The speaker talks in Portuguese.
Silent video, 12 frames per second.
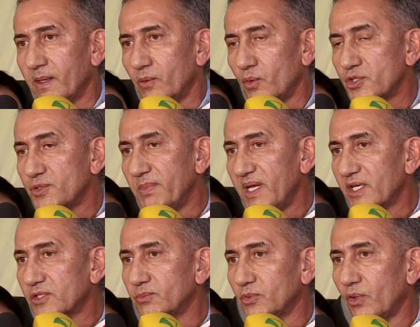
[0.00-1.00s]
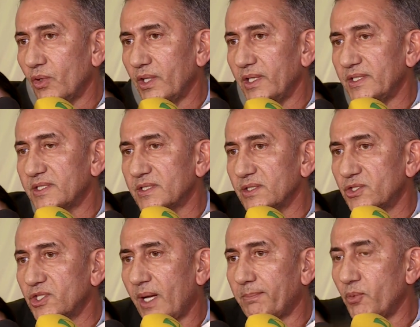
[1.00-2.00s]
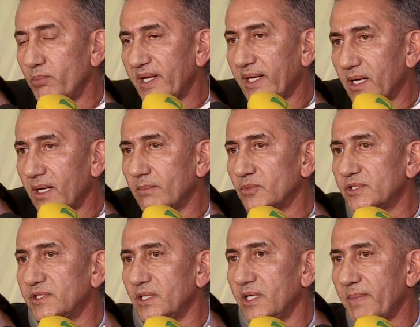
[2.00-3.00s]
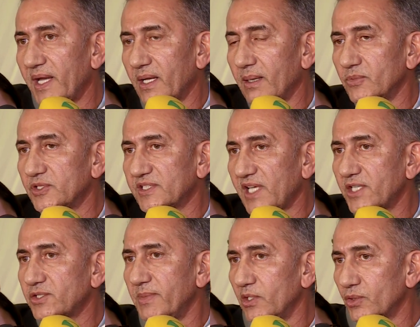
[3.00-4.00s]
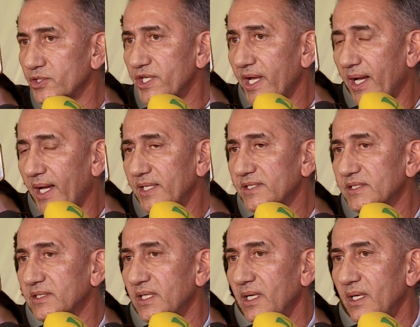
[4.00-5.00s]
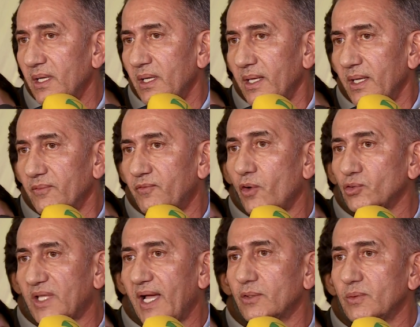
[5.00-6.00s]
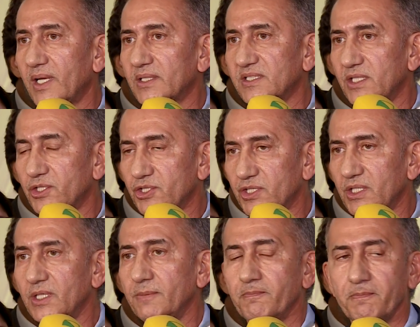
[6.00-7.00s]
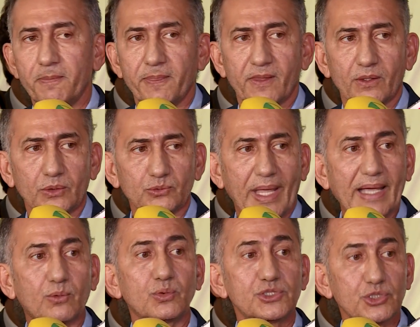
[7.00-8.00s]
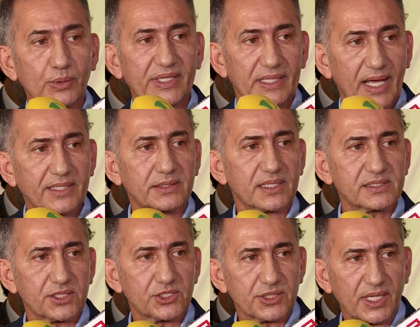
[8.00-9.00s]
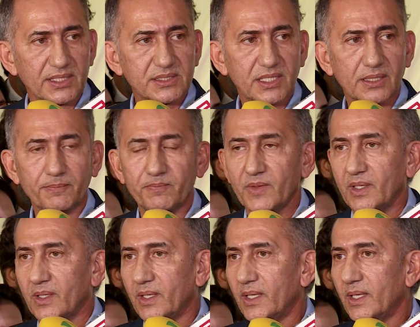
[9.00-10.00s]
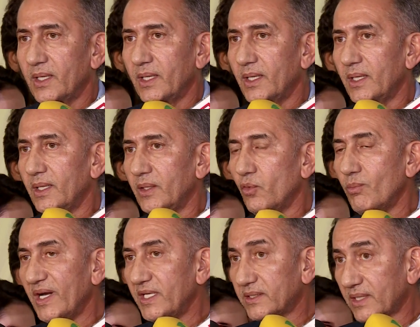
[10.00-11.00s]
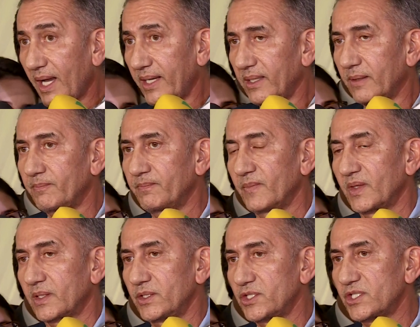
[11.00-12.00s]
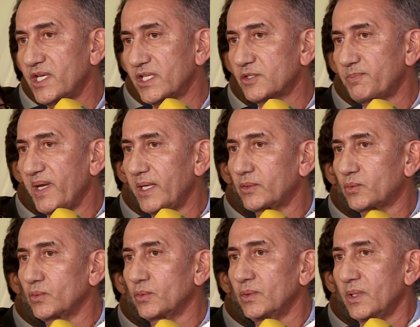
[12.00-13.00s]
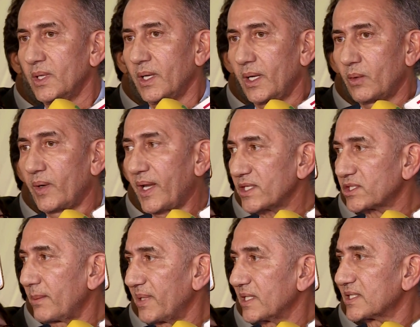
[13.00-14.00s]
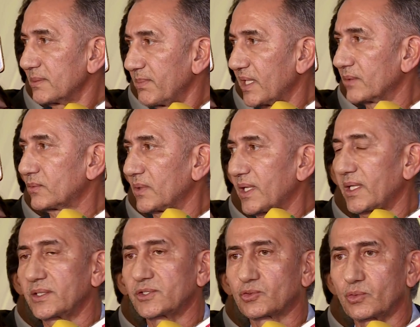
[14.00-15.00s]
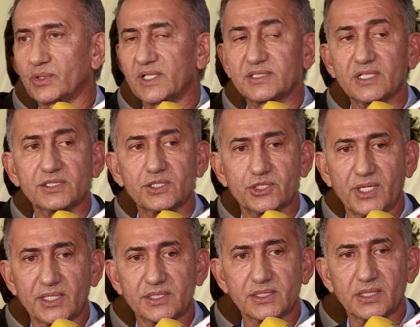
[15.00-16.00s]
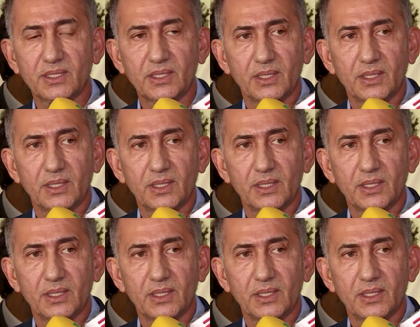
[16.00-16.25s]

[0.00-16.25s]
Hoje mesmo nós já publicamos e liberamos 7 milhões de reais é, voltado a assistir, ó, dar continuidade na assistência é, humanitária, que diz respeito ao restabelecimento né, de toda essa assistência.